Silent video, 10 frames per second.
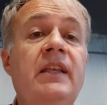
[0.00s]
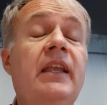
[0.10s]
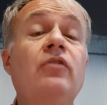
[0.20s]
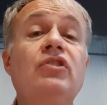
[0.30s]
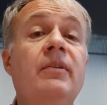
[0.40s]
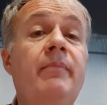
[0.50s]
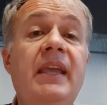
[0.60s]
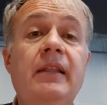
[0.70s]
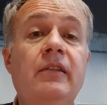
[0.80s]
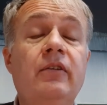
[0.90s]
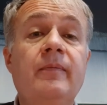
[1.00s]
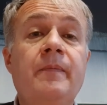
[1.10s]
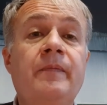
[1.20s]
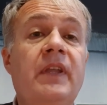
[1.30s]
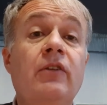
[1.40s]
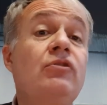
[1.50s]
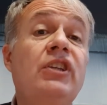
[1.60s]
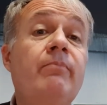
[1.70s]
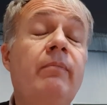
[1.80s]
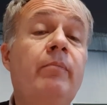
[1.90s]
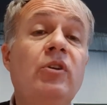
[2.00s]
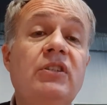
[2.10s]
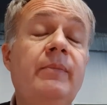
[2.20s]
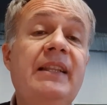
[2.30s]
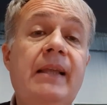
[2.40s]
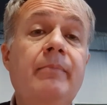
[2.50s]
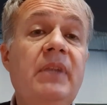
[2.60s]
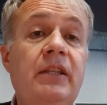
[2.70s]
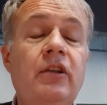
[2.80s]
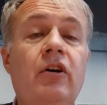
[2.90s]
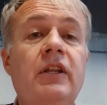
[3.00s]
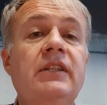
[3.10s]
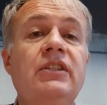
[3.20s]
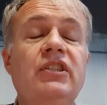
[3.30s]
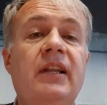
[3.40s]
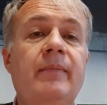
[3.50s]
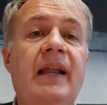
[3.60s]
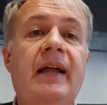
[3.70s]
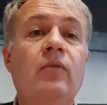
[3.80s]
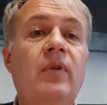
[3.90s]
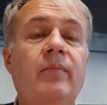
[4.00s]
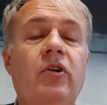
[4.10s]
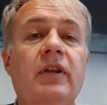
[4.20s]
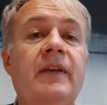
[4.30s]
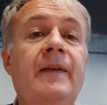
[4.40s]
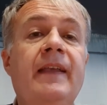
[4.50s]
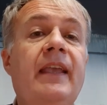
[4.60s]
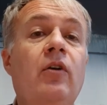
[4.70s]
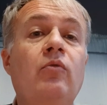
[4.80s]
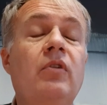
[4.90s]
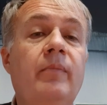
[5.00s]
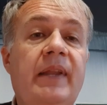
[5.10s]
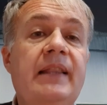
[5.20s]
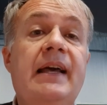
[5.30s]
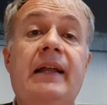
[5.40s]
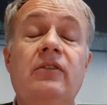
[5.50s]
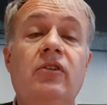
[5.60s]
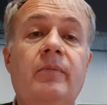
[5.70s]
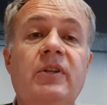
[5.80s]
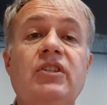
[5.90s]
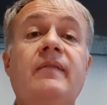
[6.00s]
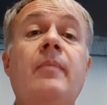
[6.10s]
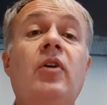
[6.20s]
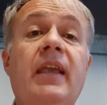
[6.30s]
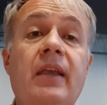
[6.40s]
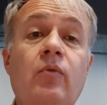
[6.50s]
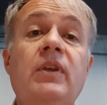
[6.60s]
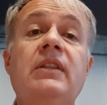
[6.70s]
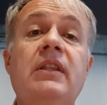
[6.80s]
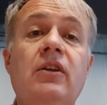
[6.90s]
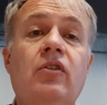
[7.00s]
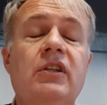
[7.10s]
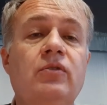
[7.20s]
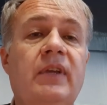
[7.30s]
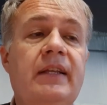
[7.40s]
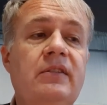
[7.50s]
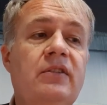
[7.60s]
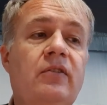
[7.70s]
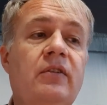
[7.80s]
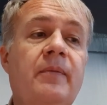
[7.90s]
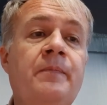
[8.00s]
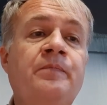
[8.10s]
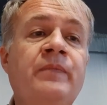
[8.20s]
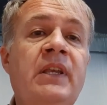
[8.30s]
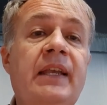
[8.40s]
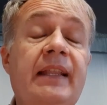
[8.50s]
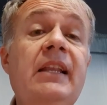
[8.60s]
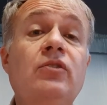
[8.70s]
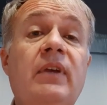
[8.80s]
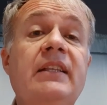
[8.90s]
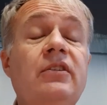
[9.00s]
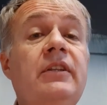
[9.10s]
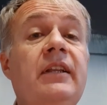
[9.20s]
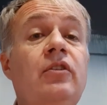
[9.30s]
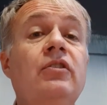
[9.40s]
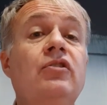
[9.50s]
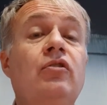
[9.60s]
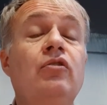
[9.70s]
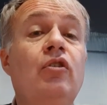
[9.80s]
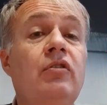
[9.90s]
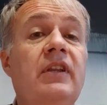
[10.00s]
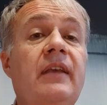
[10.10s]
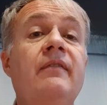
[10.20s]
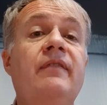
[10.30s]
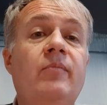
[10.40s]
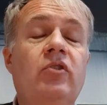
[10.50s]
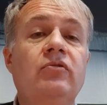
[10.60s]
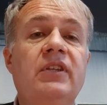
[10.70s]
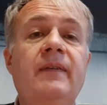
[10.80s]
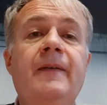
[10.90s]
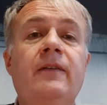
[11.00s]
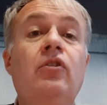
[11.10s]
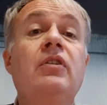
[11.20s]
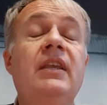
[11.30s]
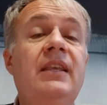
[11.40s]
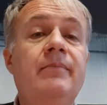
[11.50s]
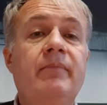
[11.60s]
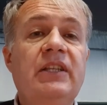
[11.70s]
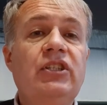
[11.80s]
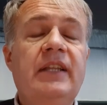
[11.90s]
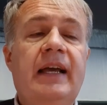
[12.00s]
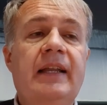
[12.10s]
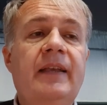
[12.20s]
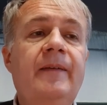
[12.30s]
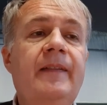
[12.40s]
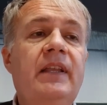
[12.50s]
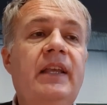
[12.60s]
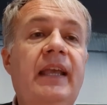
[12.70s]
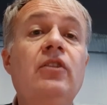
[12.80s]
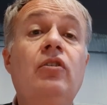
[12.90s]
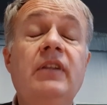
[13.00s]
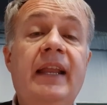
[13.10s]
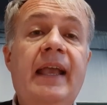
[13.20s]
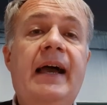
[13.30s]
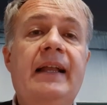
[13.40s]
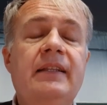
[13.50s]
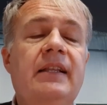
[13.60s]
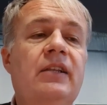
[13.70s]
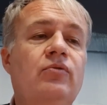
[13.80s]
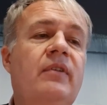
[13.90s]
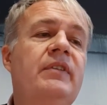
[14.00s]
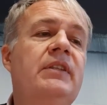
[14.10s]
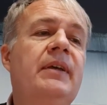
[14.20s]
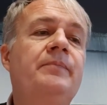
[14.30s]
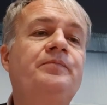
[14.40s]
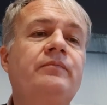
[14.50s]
E non c'è meglio eh, non c'è possibilità migliore di celebrare un amore che con un'opera d'arte, come dicevamo, e quindi con le sue canzoni. E nelle sue canzoni le donne sono donne famose, donne immaginarie e donne reali della sua vita.